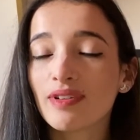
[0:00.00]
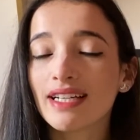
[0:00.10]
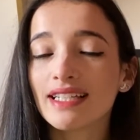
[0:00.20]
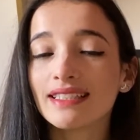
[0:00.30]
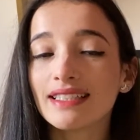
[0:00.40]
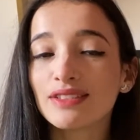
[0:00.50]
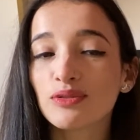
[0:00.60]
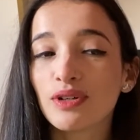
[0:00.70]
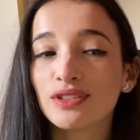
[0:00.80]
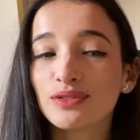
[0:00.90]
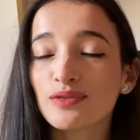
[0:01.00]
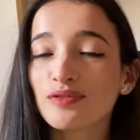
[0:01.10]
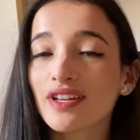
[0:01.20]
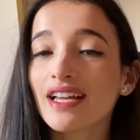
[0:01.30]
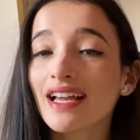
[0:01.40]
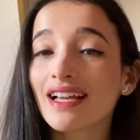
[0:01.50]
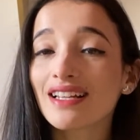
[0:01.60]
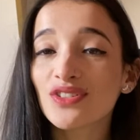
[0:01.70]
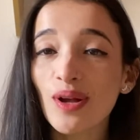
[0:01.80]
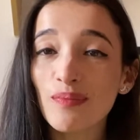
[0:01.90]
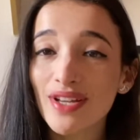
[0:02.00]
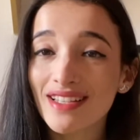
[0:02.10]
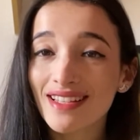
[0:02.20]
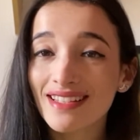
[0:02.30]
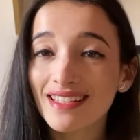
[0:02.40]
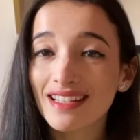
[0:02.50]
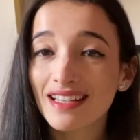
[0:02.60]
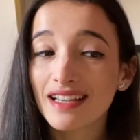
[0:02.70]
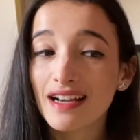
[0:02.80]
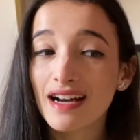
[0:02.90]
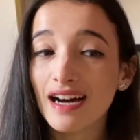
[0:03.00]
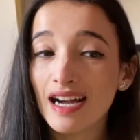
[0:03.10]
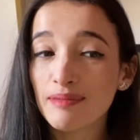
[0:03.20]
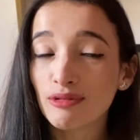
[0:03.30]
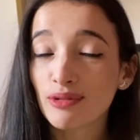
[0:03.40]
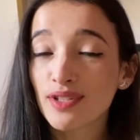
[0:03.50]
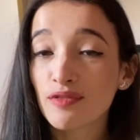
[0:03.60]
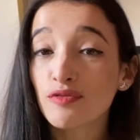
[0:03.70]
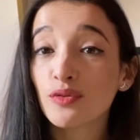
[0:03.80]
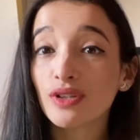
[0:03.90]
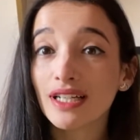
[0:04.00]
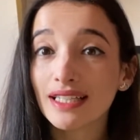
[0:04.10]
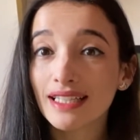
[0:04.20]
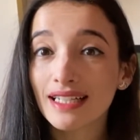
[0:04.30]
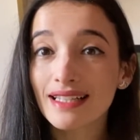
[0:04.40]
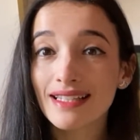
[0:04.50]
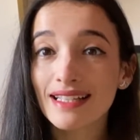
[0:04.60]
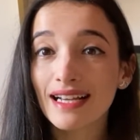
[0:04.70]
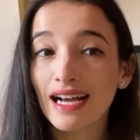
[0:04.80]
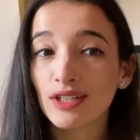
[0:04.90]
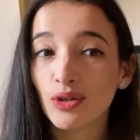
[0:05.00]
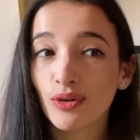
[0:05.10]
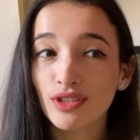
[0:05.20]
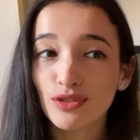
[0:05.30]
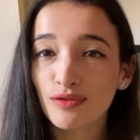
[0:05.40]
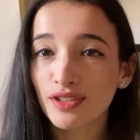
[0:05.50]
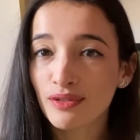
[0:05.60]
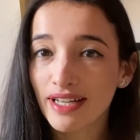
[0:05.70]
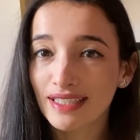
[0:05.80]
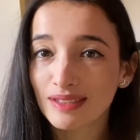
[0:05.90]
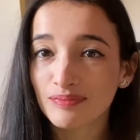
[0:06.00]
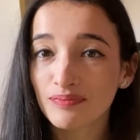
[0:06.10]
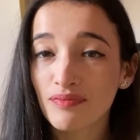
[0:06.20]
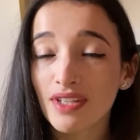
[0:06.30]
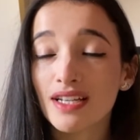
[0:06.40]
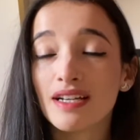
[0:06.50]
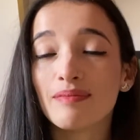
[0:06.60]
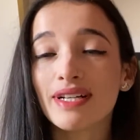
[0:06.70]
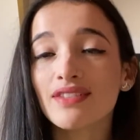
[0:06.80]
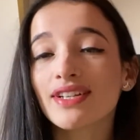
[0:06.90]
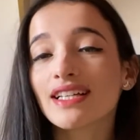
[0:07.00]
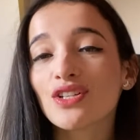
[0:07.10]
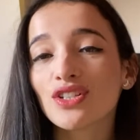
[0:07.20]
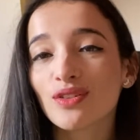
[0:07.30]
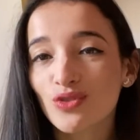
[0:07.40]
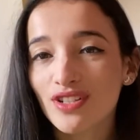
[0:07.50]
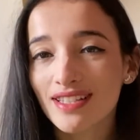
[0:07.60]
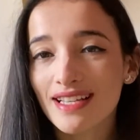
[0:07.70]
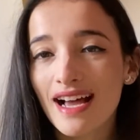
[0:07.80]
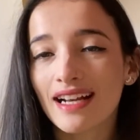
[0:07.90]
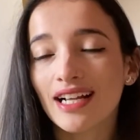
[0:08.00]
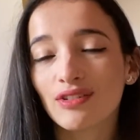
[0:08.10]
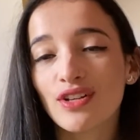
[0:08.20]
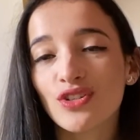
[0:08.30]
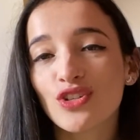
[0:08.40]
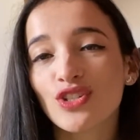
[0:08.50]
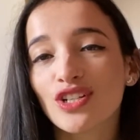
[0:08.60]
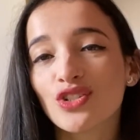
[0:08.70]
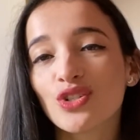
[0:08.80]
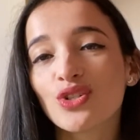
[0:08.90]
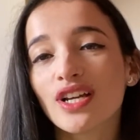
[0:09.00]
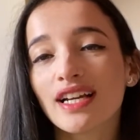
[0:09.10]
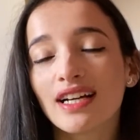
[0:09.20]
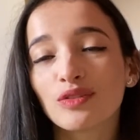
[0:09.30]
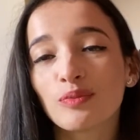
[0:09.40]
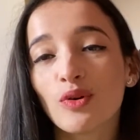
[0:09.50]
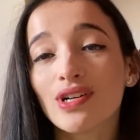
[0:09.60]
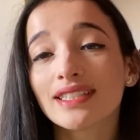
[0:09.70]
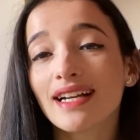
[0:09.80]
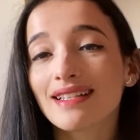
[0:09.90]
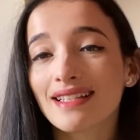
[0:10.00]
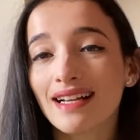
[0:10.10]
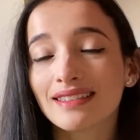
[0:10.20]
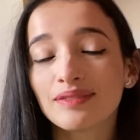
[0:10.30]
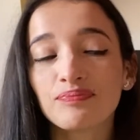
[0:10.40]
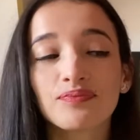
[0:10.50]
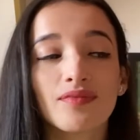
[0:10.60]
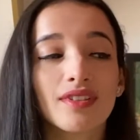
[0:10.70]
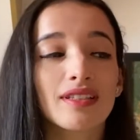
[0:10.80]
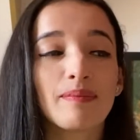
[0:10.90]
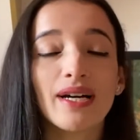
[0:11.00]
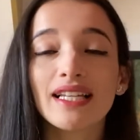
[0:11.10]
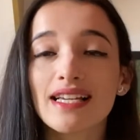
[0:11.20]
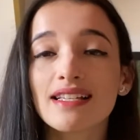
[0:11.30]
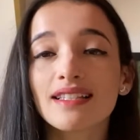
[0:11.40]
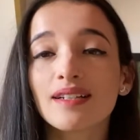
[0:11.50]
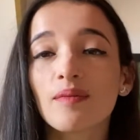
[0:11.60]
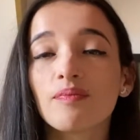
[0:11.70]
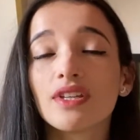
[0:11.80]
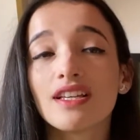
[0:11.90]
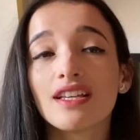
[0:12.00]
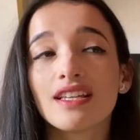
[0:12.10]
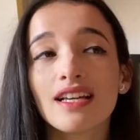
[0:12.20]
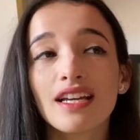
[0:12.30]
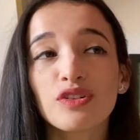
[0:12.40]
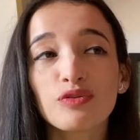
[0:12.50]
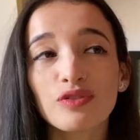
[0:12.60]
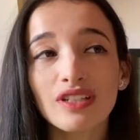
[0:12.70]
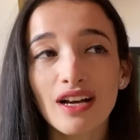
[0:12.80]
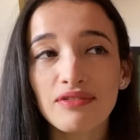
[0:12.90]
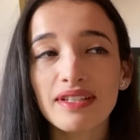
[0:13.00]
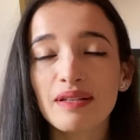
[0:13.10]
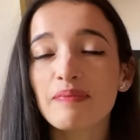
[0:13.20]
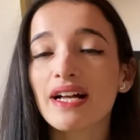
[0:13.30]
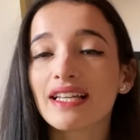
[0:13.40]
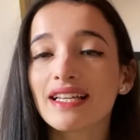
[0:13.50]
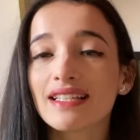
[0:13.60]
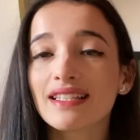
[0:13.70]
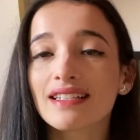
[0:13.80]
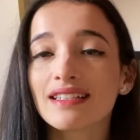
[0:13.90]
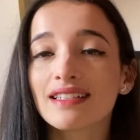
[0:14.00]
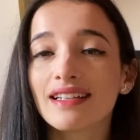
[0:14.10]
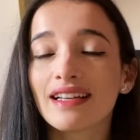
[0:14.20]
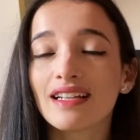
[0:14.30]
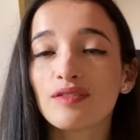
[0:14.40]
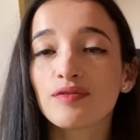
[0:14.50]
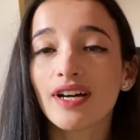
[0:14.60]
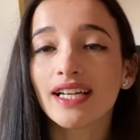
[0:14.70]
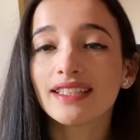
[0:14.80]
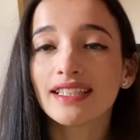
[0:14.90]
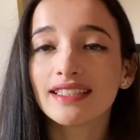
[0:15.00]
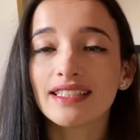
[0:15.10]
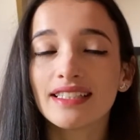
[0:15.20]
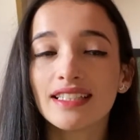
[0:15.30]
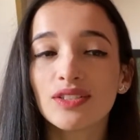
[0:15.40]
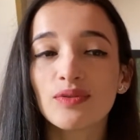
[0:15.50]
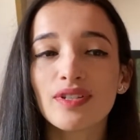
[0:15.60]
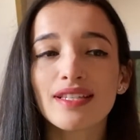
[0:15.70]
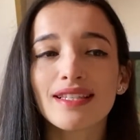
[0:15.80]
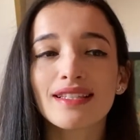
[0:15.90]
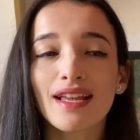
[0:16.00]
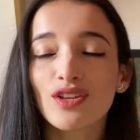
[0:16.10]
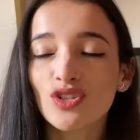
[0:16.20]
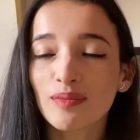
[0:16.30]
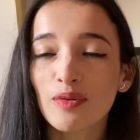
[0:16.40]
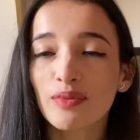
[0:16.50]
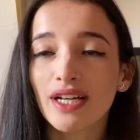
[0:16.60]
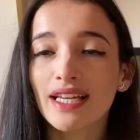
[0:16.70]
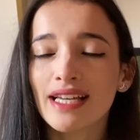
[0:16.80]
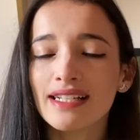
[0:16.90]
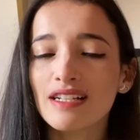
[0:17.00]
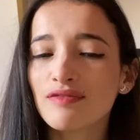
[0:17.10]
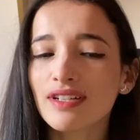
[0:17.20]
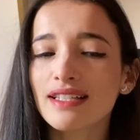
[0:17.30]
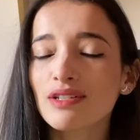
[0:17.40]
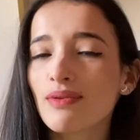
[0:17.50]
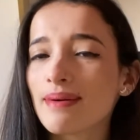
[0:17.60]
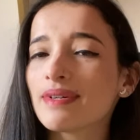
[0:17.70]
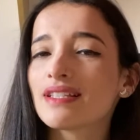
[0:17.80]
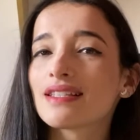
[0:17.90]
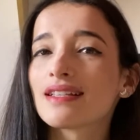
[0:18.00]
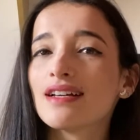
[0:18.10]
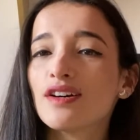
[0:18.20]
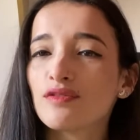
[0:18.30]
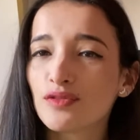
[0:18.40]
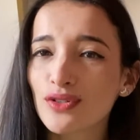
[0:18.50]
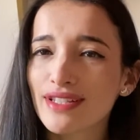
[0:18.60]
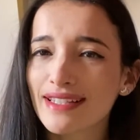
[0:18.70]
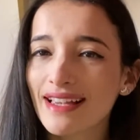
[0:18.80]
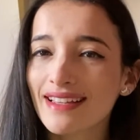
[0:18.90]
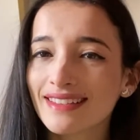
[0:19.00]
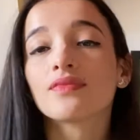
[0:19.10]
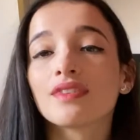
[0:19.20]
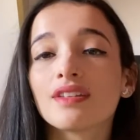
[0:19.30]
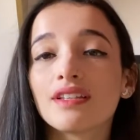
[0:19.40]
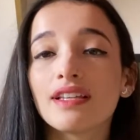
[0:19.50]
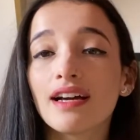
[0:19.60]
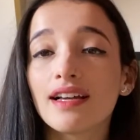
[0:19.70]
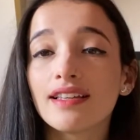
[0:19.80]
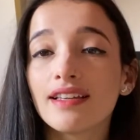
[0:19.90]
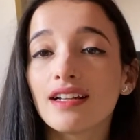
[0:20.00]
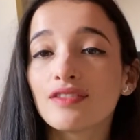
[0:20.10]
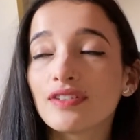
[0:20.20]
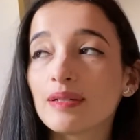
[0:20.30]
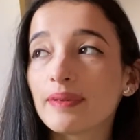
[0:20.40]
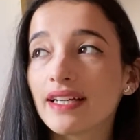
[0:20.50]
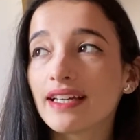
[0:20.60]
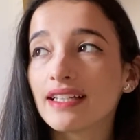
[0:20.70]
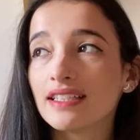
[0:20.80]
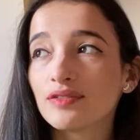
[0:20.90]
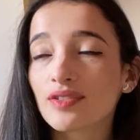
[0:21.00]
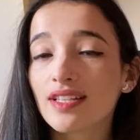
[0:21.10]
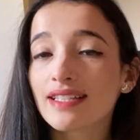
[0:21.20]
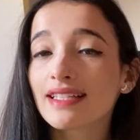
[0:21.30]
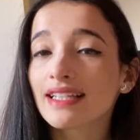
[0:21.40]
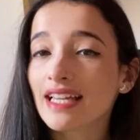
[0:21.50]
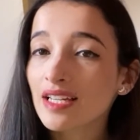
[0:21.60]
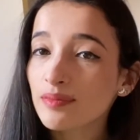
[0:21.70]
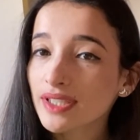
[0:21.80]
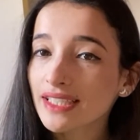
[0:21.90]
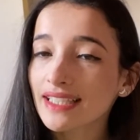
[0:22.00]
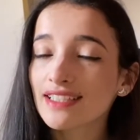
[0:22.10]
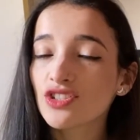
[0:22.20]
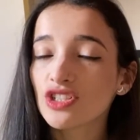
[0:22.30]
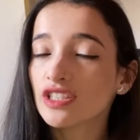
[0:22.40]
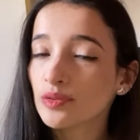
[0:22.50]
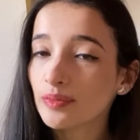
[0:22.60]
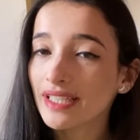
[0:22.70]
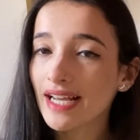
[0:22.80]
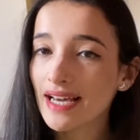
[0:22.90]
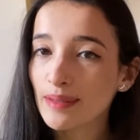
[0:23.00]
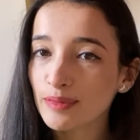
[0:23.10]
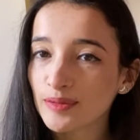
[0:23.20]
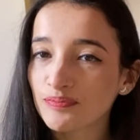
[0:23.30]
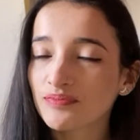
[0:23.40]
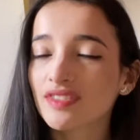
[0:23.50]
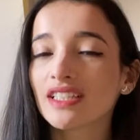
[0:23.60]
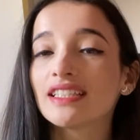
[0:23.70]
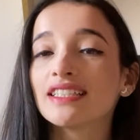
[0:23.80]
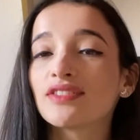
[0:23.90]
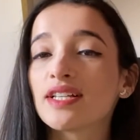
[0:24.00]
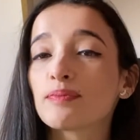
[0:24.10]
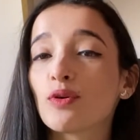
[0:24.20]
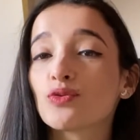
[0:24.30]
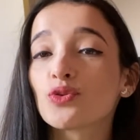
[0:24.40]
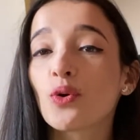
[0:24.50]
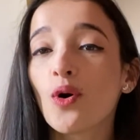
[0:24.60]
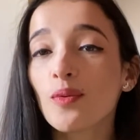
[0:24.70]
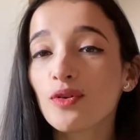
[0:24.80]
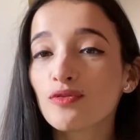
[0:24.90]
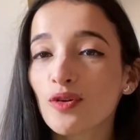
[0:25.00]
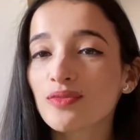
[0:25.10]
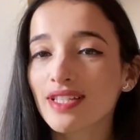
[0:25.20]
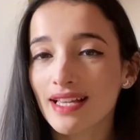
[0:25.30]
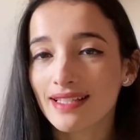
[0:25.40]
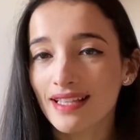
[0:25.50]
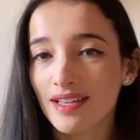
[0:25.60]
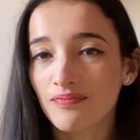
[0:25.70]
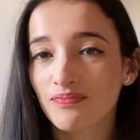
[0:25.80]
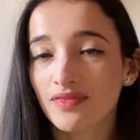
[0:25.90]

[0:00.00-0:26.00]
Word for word: E aí a Adelino, quando vê ela, já pensa assim: ai meu Deus, é fulano. ela desencarnou e eu tô vendo ela. Mas na verdade ela não tinha desencarnado, né, gente? Ela tinha chegado um pouco atrasada na palestra. E aí no final dessa palestra, ela vai até Adelino e estende a mão para ele. E ele fala assim: "Ué, mas você?" E aí ela fala para ele: "Você se lembra daquele dia em Uberaba?" E Adelino responde: "Como eu vou me esquecer?"